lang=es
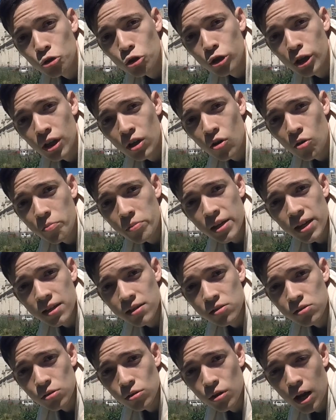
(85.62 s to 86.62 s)
¿Por dónde
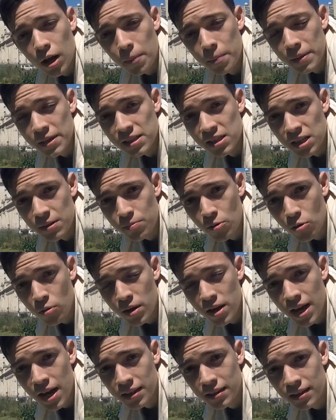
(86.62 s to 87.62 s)
comienzo? Al
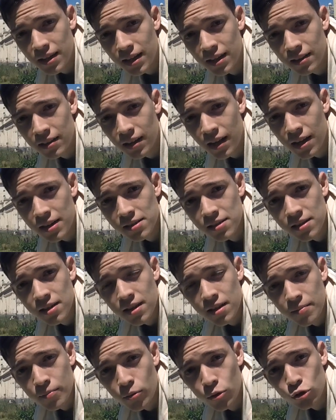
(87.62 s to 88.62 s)
principio veía tiendas
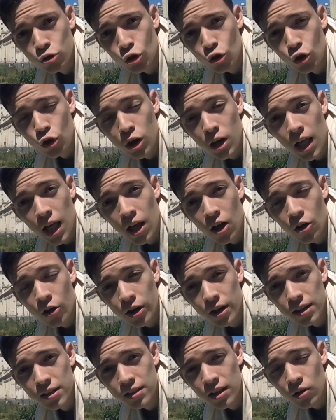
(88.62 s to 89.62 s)
por todos
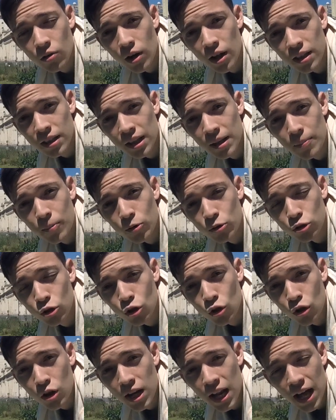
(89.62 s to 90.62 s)
lados, restaurantes por
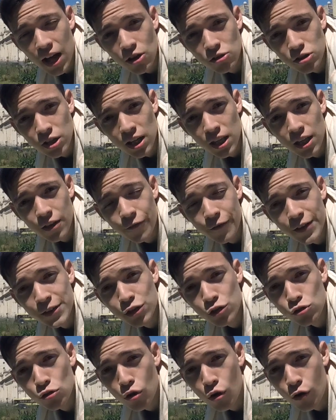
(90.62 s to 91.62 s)
todos lados,
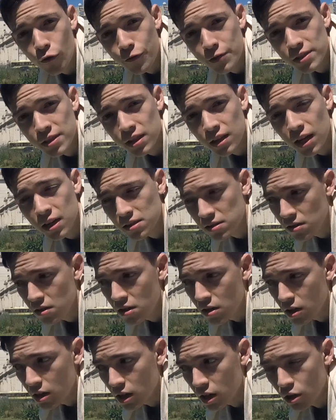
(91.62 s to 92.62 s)
edificios, oficinas
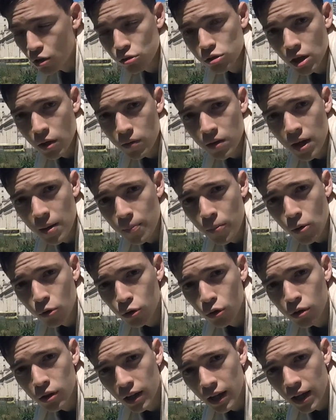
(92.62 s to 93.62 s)
y no sabía
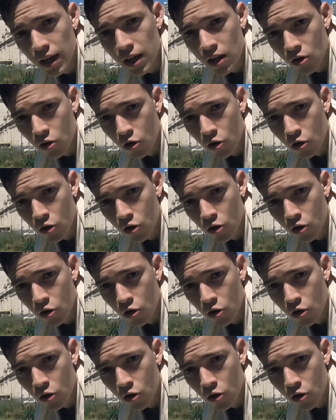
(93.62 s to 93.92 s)
por dónde